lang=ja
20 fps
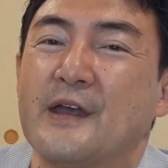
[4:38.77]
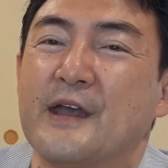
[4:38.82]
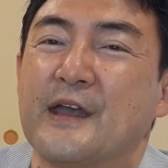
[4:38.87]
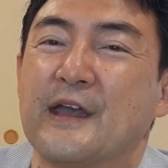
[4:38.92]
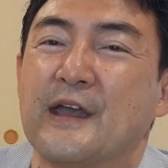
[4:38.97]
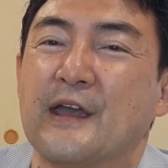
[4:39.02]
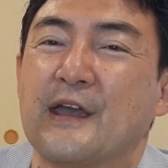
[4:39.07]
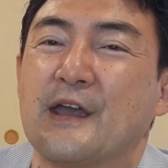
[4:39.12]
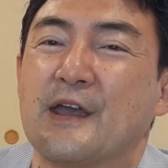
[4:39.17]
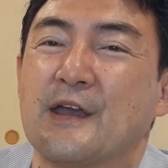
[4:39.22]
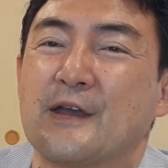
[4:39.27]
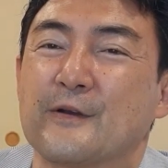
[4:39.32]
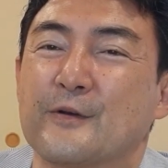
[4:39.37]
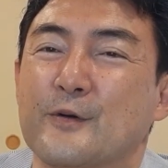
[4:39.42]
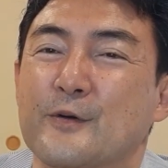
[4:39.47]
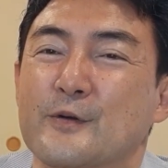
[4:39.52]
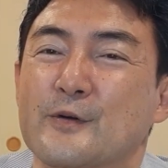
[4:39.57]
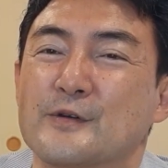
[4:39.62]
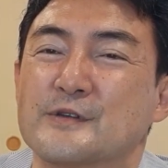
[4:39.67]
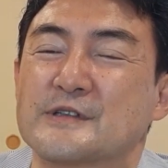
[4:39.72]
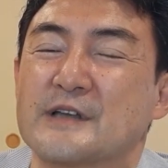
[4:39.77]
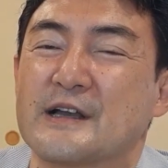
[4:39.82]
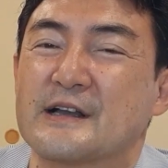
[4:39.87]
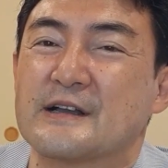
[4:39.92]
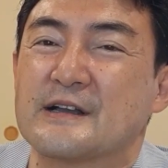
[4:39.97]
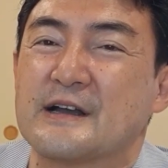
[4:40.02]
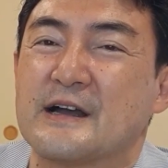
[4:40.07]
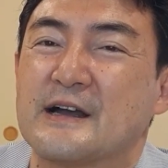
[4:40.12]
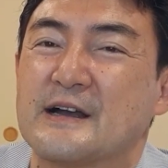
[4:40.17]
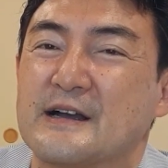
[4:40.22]
えー、五郎さ
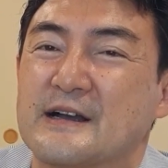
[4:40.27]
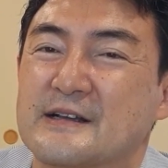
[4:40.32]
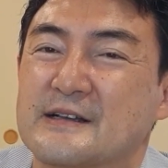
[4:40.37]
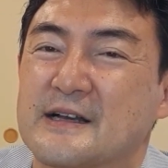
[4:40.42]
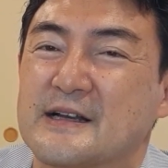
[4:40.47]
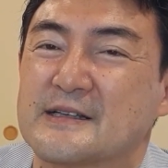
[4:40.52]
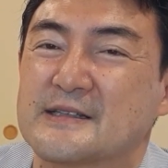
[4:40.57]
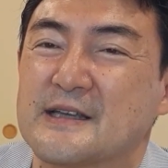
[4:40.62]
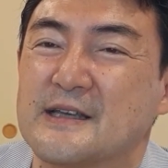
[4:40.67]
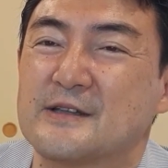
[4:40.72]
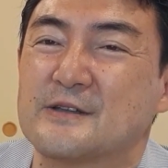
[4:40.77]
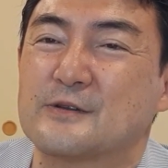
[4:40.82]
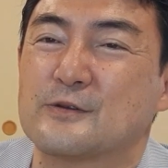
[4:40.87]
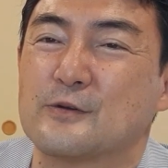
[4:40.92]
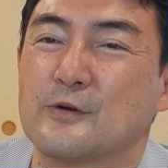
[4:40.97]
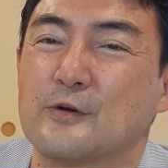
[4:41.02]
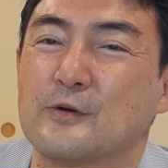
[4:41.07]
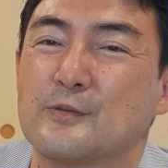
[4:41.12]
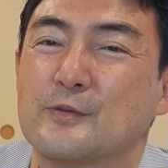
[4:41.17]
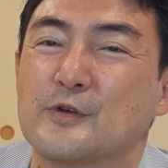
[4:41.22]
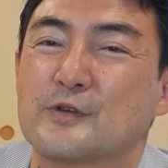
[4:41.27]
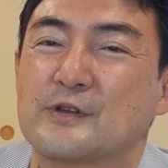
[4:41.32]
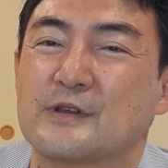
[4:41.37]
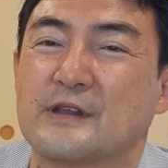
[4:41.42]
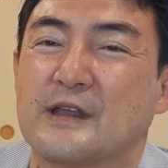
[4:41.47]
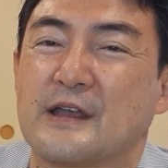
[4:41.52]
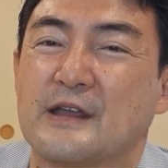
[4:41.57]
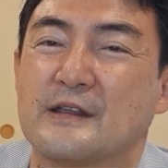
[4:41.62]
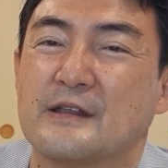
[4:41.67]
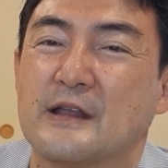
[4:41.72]
んがカセットを持っ
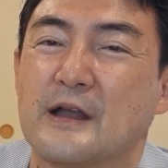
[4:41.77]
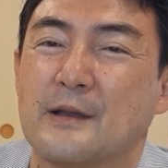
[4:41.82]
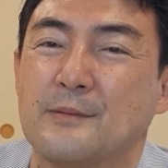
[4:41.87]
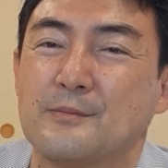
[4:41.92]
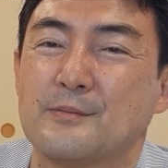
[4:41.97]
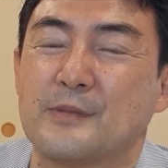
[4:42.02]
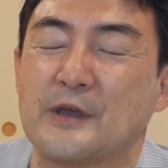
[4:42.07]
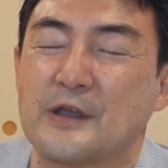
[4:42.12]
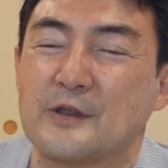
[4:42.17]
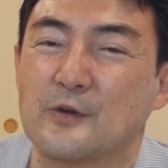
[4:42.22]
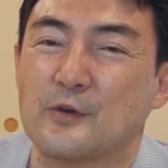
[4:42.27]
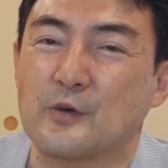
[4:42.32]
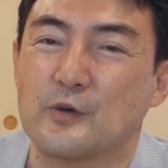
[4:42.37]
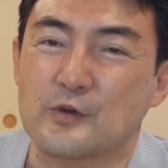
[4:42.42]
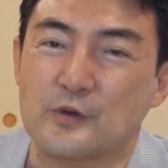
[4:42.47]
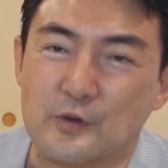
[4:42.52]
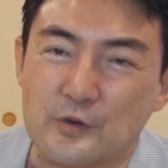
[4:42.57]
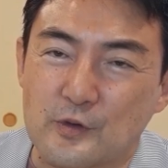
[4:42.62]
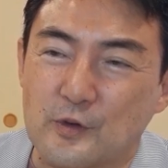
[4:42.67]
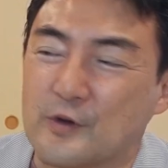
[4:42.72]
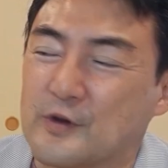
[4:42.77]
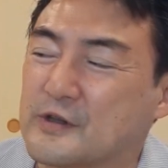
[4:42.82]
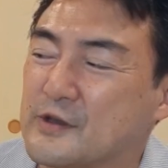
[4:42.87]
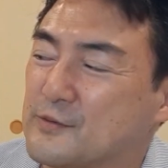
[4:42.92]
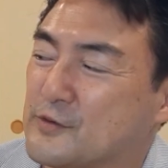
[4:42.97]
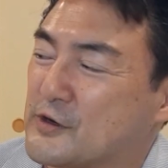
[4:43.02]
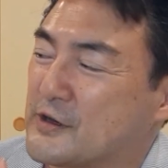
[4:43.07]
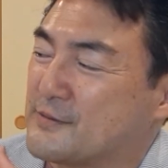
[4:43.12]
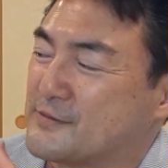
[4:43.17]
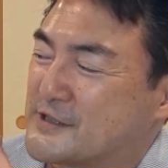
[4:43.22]
て南米の国境を越えて
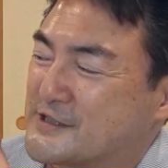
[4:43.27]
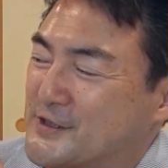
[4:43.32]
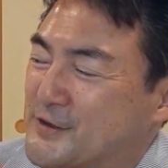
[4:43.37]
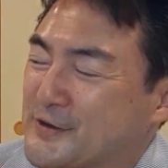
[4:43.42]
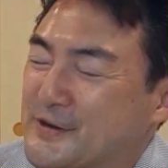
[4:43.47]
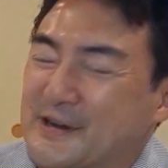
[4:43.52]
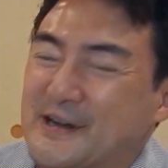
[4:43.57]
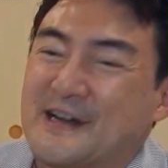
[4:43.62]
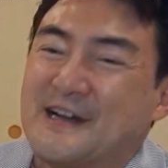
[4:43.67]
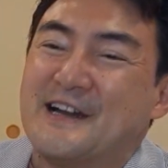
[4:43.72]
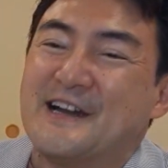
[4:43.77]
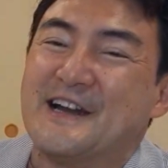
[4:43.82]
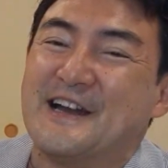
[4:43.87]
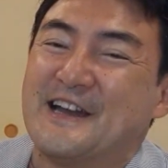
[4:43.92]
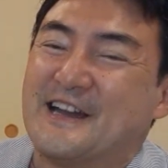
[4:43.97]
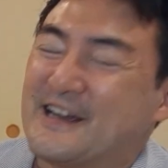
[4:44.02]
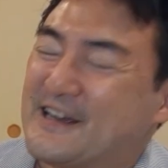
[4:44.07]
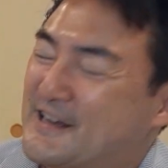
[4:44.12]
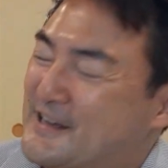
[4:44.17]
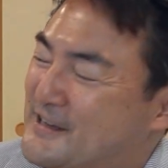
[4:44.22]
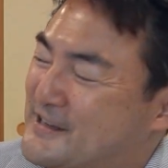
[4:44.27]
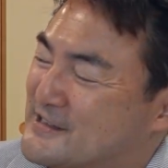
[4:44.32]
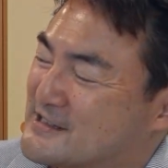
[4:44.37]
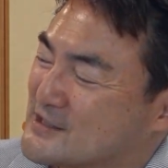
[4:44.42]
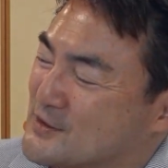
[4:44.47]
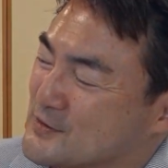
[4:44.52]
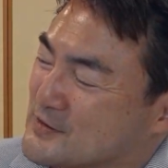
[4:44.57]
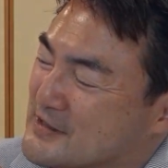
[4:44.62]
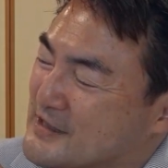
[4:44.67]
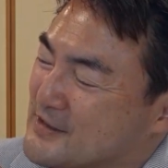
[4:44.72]
もらいましょう。えー、
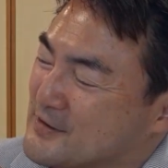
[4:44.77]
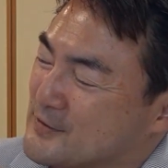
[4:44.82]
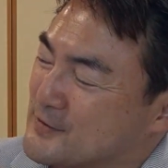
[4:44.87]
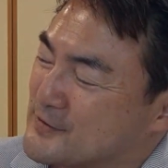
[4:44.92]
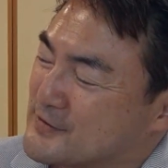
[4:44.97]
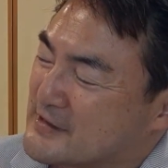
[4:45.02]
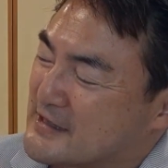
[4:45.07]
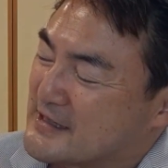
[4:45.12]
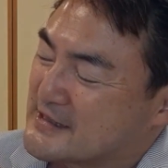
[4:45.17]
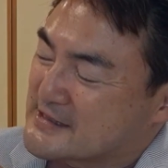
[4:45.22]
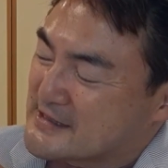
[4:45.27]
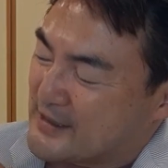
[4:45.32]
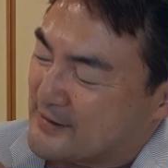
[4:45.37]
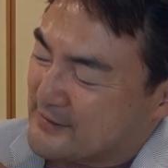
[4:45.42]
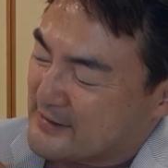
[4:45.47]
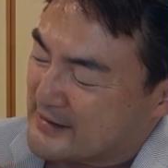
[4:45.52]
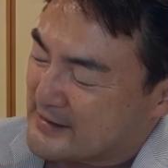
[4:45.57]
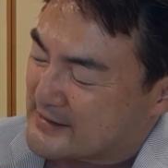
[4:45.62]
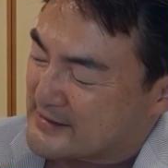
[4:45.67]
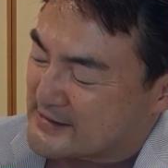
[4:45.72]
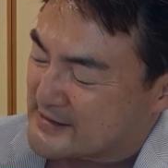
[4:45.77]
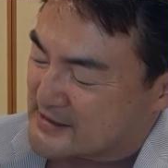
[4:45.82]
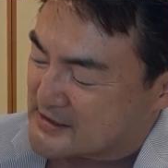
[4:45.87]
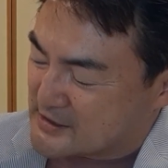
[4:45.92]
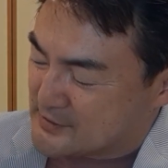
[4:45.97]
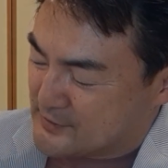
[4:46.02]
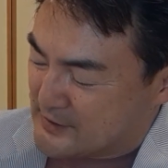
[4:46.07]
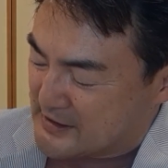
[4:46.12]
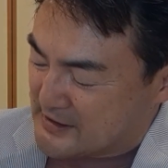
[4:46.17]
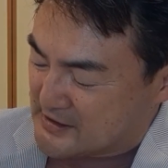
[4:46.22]
そんなような爽やかな
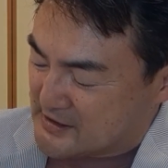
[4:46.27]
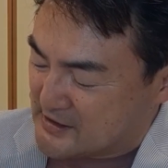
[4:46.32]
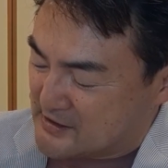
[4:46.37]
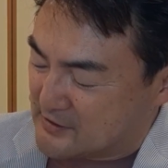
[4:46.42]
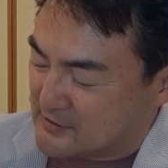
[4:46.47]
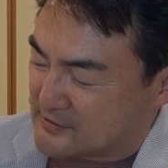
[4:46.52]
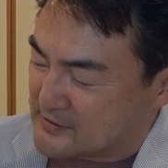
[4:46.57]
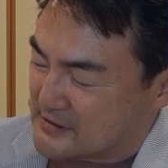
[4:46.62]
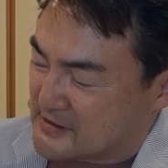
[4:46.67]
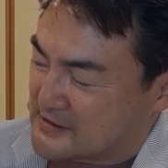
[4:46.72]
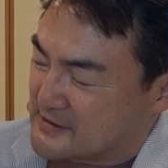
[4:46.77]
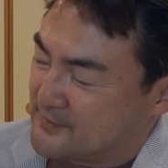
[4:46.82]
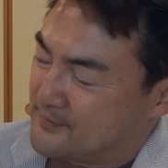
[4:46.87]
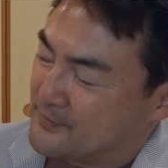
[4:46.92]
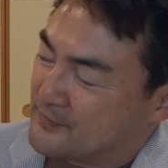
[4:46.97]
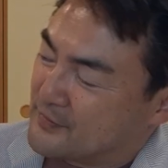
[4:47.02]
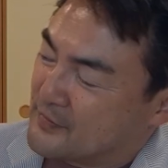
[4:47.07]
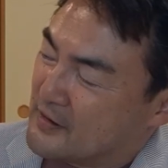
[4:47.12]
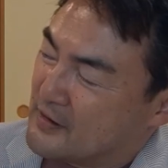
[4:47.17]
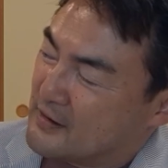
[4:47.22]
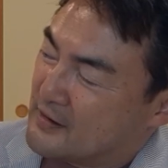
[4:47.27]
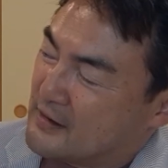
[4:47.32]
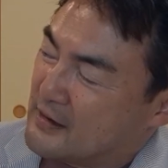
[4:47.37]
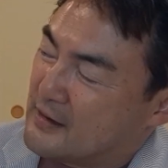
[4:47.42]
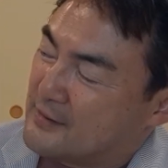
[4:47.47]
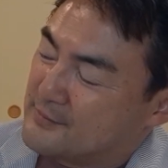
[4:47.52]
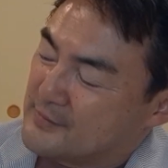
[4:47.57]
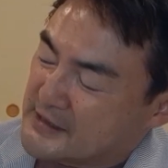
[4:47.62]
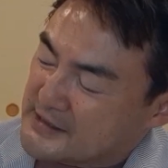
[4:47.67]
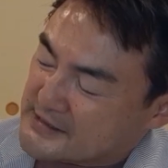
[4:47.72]
素晴らしい曲です。
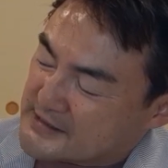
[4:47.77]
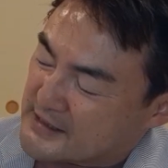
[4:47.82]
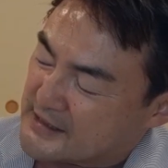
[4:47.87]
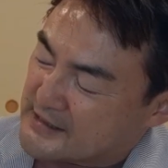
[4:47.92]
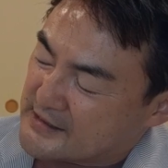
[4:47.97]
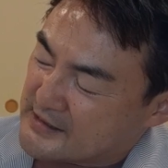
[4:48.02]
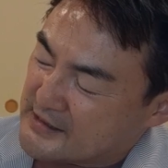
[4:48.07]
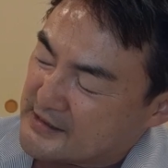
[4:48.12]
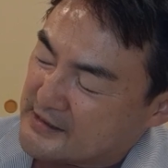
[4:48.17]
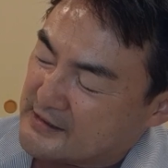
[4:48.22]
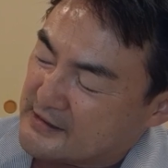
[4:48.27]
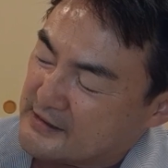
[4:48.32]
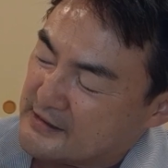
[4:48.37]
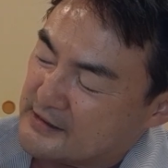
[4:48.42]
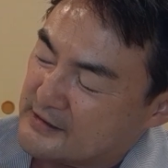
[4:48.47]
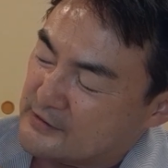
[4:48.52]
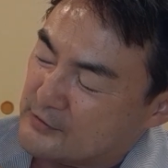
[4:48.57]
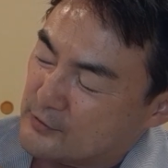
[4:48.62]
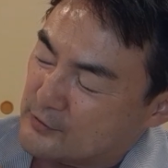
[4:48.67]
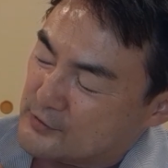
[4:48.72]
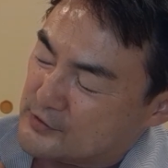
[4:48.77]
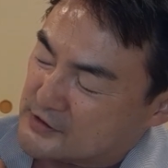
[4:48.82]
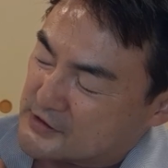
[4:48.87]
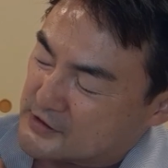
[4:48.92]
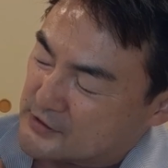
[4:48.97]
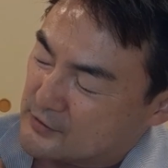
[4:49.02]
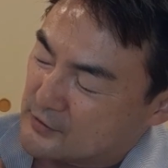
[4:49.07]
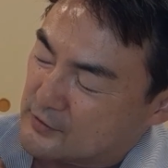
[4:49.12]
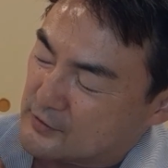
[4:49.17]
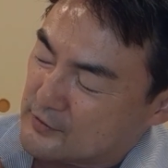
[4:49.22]
えまさに野
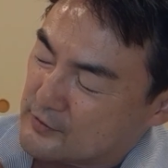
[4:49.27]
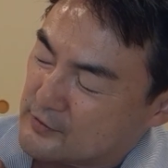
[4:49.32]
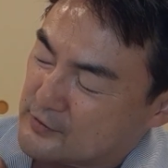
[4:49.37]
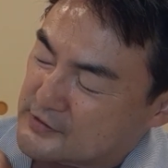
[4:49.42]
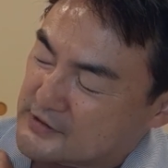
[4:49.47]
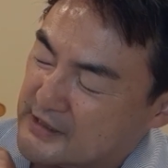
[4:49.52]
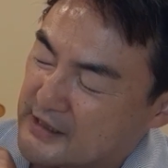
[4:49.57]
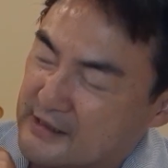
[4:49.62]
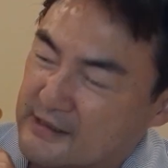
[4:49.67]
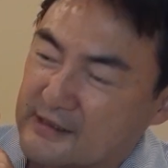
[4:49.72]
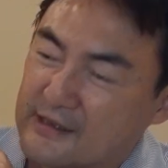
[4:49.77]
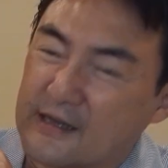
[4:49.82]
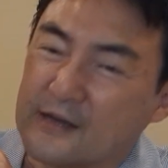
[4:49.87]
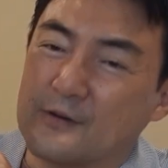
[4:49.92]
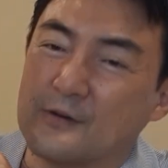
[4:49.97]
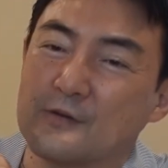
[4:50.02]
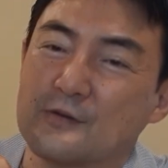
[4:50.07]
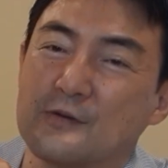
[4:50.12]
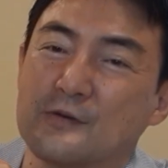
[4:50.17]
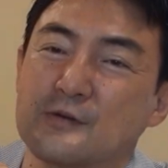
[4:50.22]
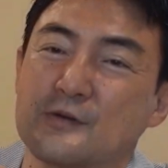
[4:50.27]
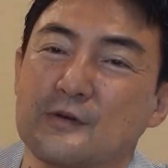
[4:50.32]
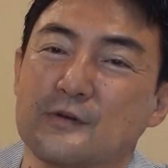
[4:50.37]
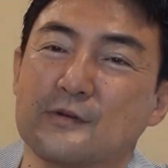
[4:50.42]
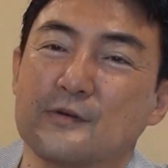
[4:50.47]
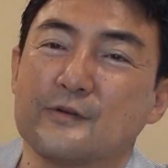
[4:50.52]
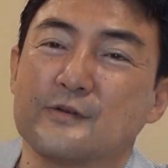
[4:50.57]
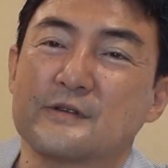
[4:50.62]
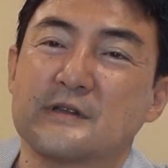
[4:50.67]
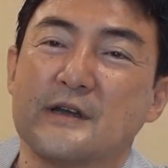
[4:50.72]
口五郎さんがこの
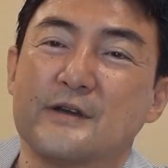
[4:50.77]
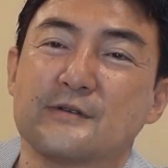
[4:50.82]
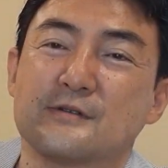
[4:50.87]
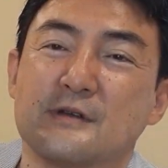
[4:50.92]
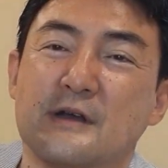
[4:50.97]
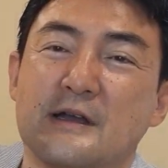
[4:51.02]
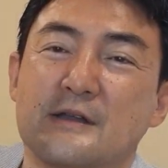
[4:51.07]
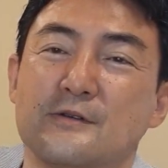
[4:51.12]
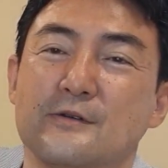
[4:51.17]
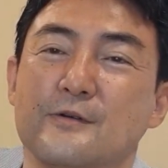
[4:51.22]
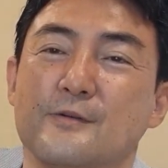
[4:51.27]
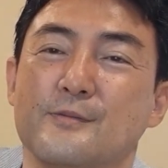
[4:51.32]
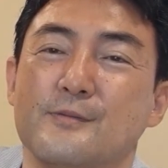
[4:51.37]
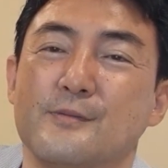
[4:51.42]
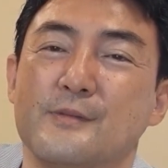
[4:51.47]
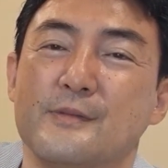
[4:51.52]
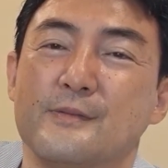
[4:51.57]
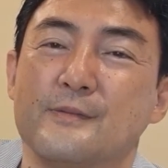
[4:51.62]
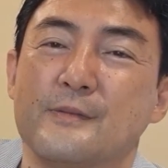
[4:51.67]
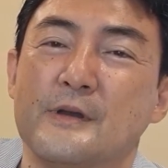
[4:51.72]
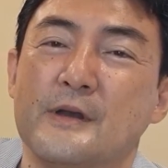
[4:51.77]
曲を歌うとあの